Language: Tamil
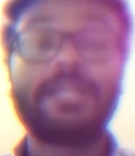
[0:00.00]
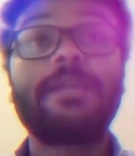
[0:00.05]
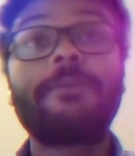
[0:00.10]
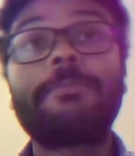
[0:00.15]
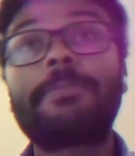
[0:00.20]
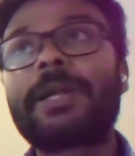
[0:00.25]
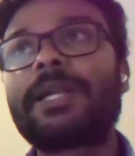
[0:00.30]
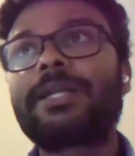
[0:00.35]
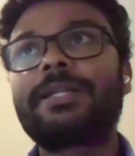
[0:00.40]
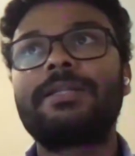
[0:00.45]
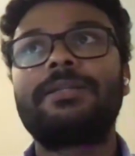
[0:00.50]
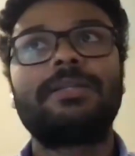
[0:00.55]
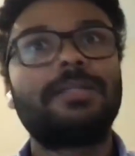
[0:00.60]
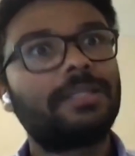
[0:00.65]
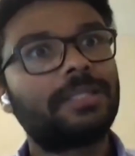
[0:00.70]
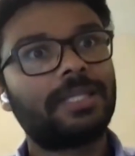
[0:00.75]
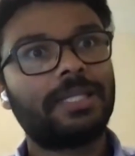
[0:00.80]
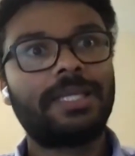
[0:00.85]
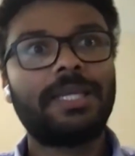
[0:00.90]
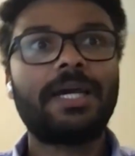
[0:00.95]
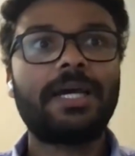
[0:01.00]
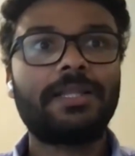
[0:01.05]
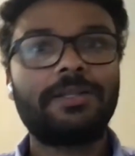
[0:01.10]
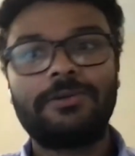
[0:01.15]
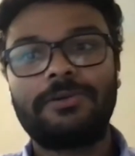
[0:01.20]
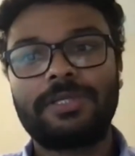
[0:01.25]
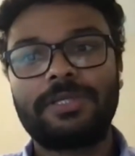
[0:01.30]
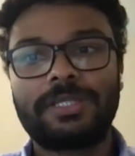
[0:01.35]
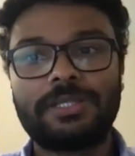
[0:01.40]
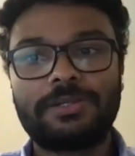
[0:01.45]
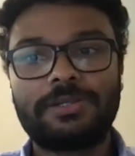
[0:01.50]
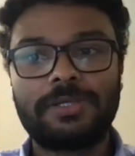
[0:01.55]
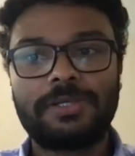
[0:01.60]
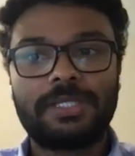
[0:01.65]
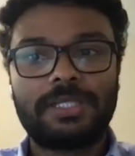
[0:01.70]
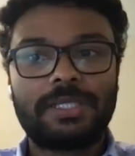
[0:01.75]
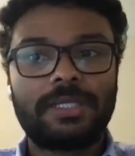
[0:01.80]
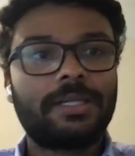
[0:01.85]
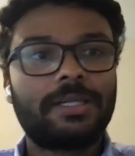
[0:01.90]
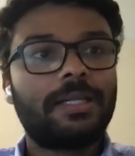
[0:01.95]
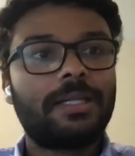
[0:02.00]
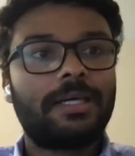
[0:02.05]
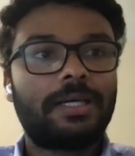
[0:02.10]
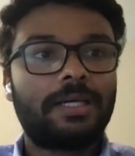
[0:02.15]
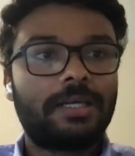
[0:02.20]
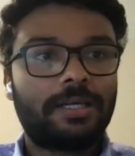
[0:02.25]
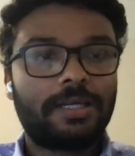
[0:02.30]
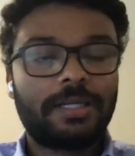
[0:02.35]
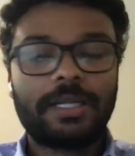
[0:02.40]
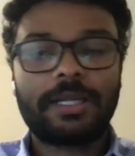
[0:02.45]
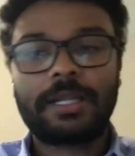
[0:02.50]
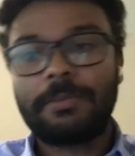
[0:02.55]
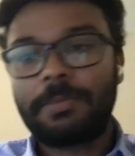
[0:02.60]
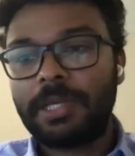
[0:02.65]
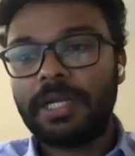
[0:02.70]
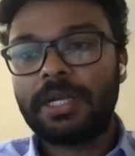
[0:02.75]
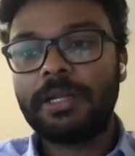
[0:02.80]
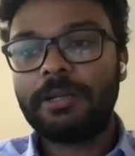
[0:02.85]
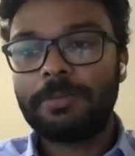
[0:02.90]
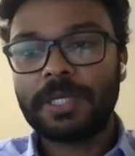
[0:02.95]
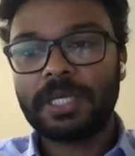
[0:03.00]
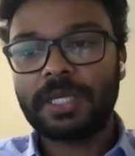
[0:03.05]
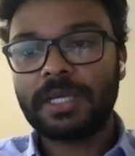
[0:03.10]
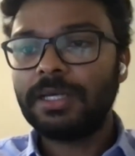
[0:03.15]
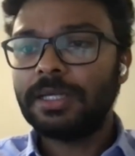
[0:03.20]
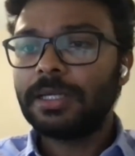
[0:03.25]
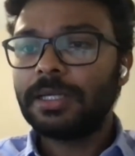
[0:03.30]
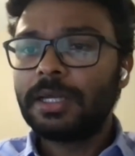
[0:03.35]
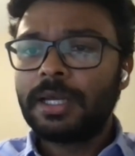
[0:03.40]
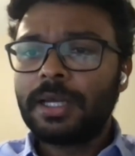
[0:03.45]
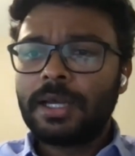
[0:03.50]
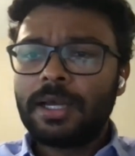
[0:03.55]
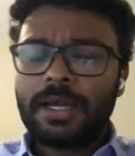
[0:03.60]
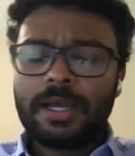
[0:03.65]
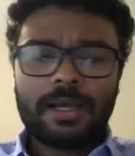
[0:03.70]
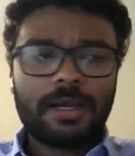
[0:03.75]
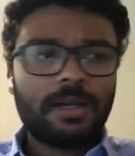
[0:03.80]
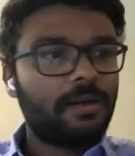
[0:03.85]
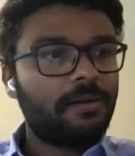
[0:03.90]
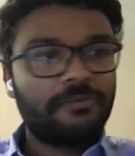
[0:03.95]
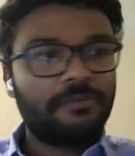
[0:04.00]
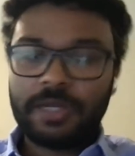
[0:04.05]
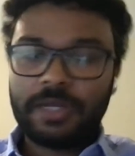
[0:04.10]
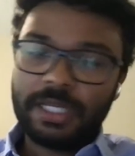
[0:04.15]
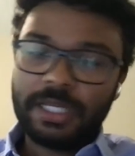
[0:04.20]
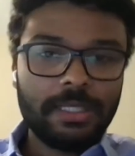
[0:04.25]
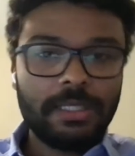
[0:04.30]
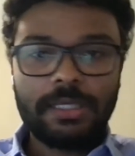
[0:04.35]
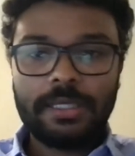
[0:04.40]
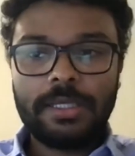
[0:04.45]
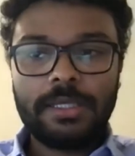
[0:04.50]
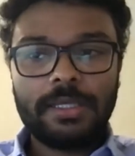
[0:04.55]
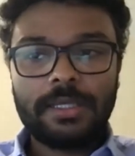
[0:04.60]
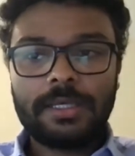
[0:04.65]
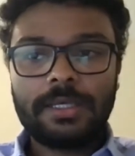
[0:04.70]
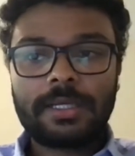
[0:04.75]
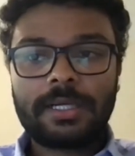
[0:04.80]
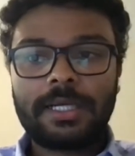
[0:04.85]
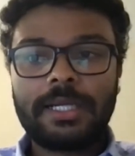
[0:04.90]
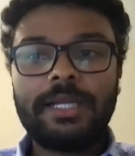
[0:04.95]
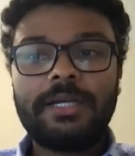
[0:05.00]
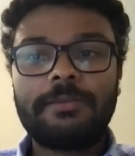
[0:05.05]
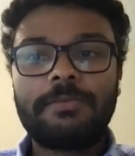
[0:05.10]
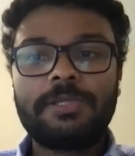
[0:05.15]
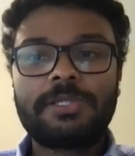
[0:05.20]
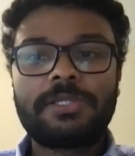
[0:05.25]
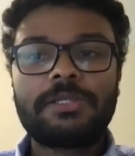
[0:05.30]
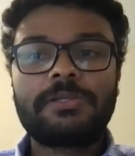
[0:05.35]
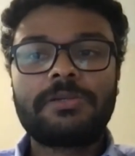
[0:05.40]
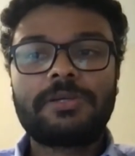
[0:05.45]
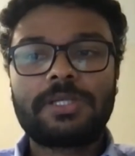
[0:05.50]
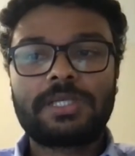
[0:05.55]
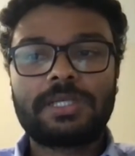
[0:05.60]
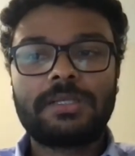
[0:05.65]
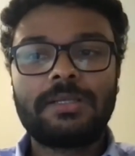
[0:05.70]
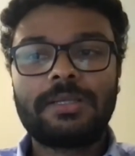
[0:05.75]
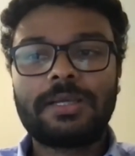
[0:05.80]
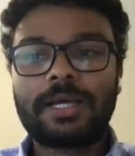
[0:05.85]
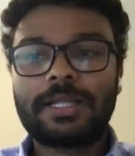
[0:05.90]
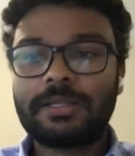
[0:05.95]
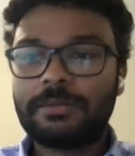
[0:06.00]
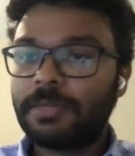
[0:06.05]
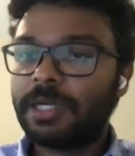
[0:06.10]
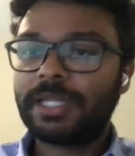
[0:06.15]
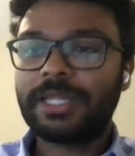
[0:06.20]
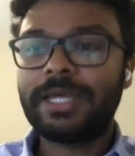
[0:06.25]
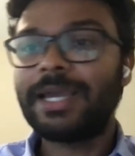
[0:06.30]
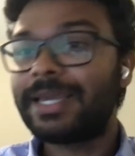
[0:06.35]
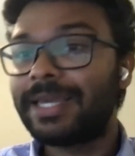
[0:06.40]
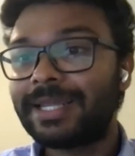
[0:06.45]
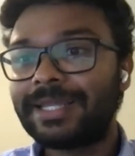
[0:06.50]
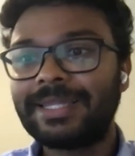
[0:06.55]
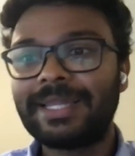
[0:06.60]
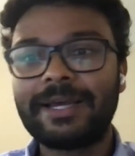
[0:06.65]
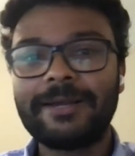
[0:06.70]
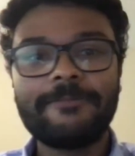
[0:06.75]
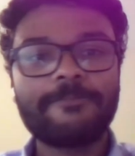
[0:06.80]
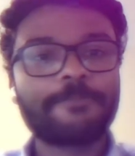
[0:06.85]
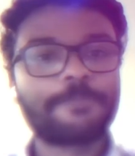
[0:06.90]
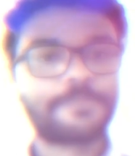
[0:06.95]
என்ன பண்றதுன்னு தெரியாத ஒரு சுச்சுவேஷன்ல நிறைய பேர் இருப்பீங்க வெரி ரிலேட்டபிள் சுச்சுவேஷன் அந்த மாதிரி தான் இருந்தேன்